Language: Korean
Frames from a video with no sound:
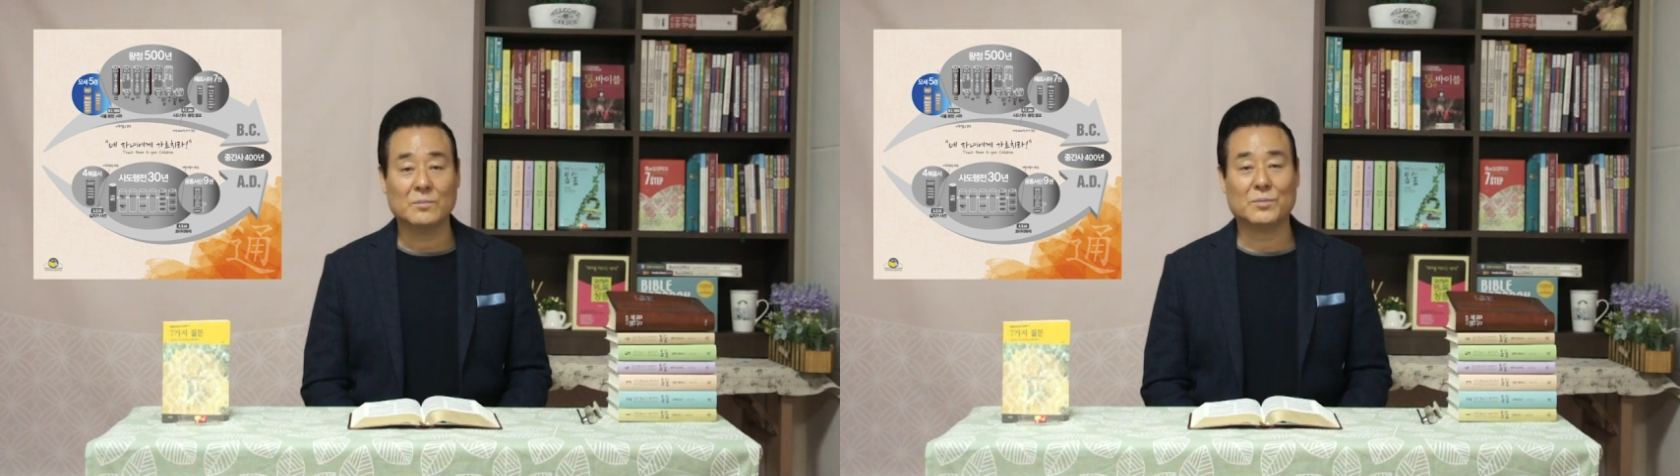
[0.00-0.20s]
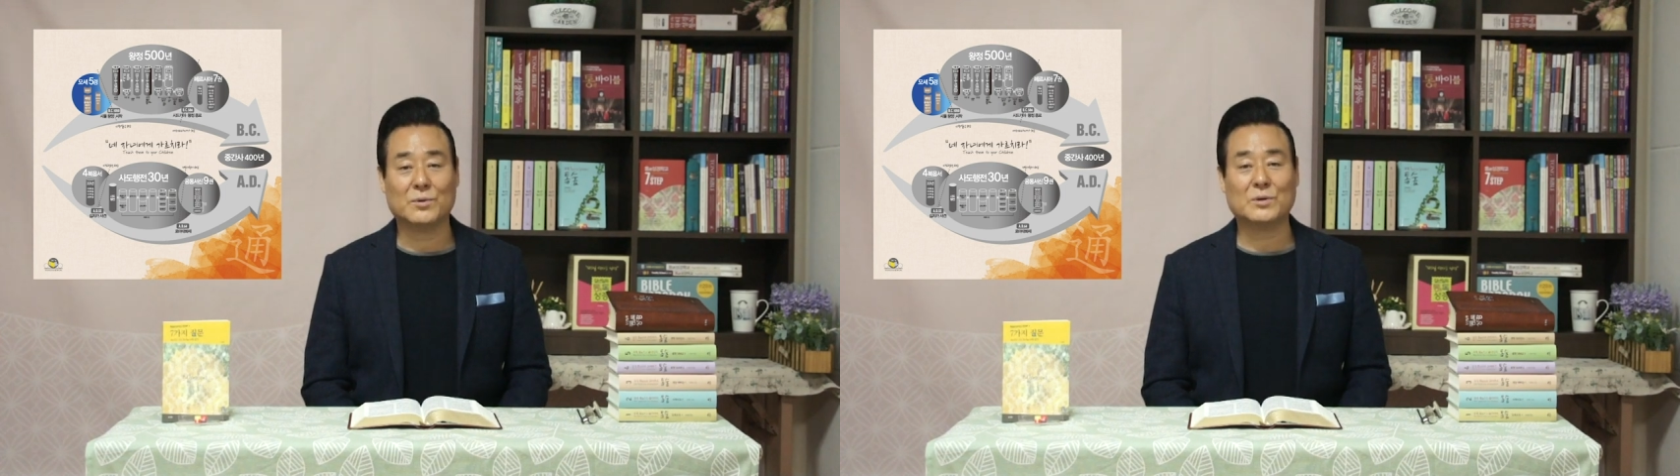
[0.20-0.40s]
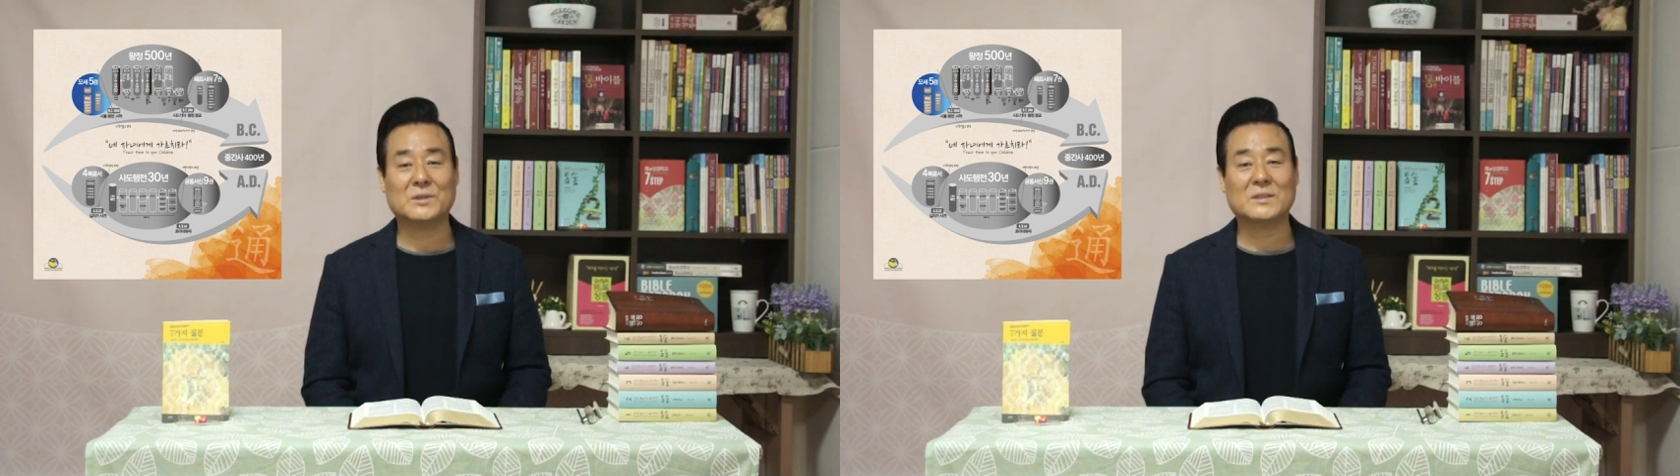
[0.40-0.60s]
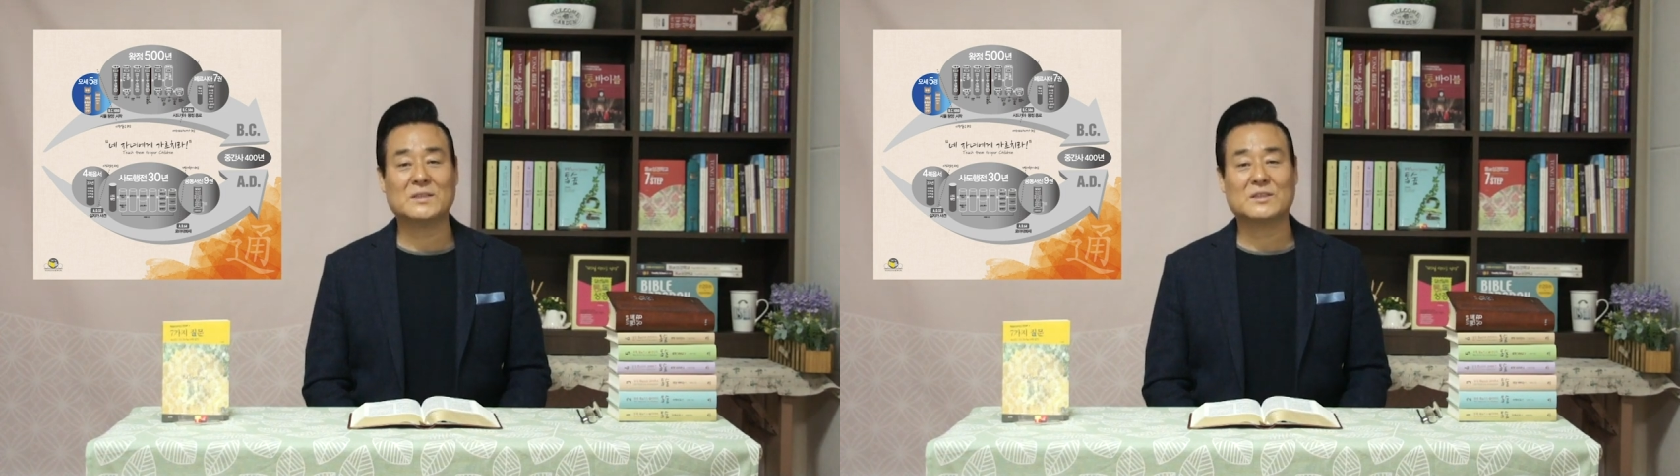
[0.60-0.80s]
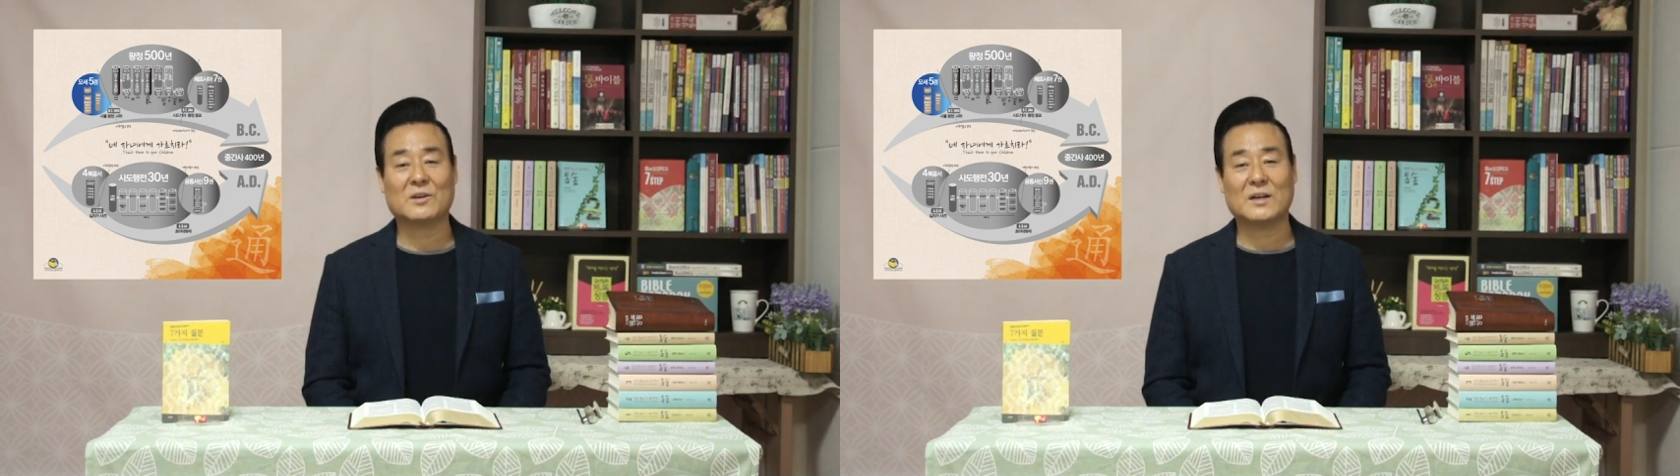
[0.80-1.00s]
모든
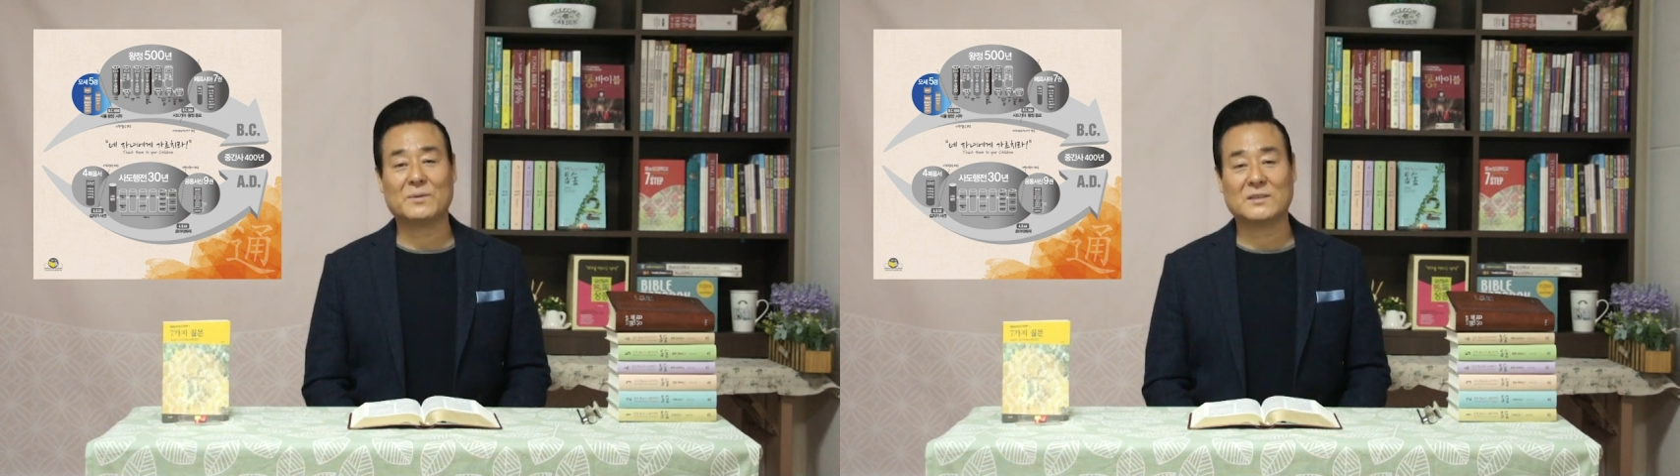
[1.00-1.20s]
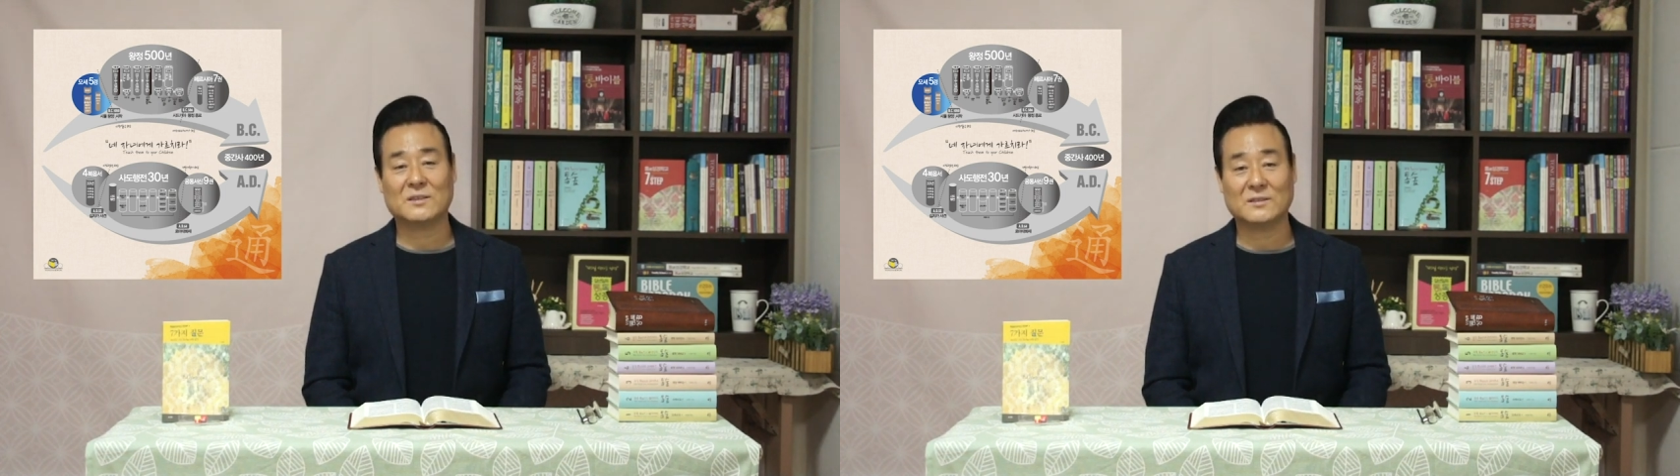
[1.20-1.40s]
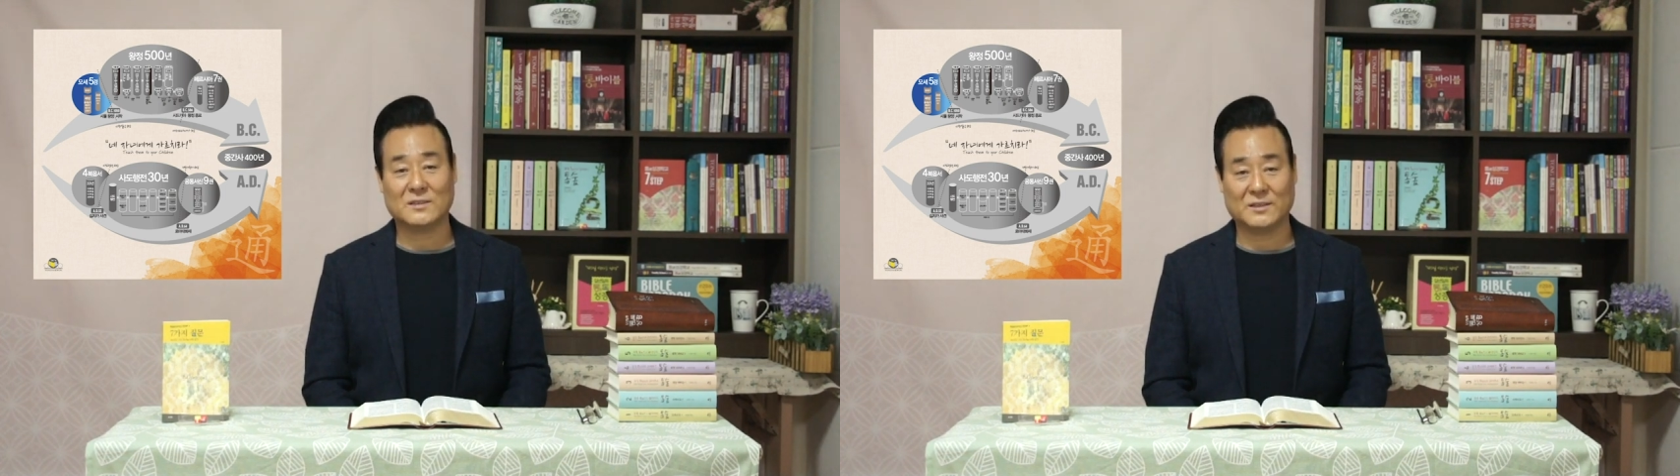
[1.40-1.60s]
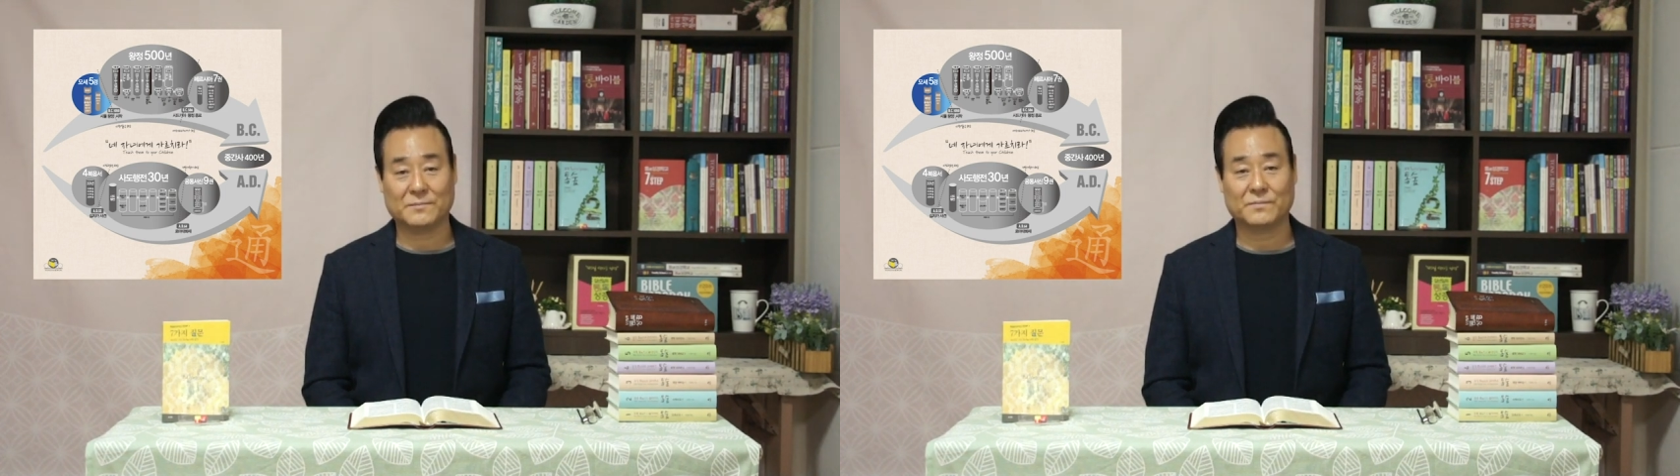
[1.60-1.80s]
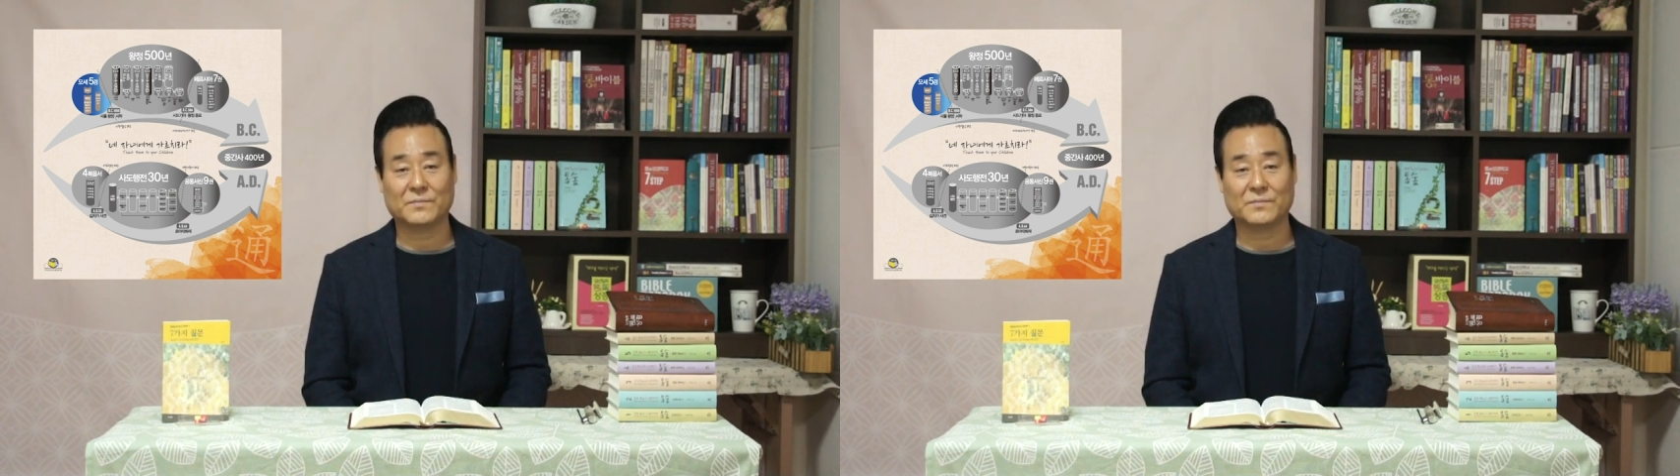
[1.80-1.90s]
이스라엘 백성들이